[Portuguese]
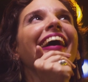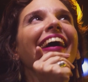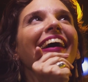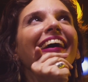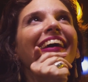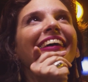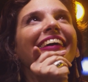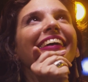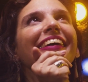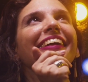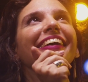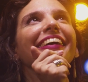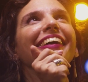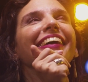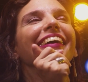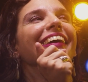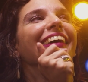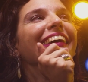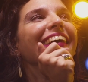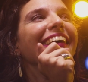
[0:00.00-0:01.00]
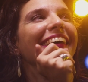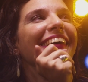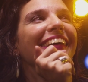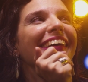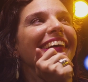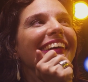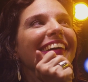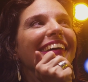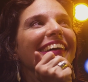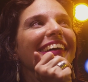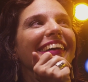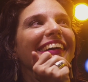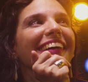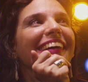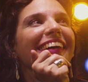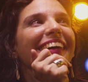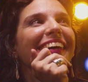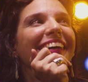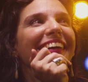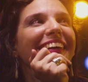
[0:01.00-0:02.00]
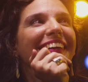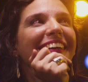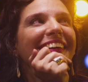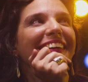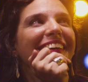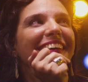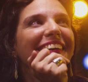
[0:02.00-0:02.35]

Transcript: Cara. eu sei que tu és grandiosa, gigantesca,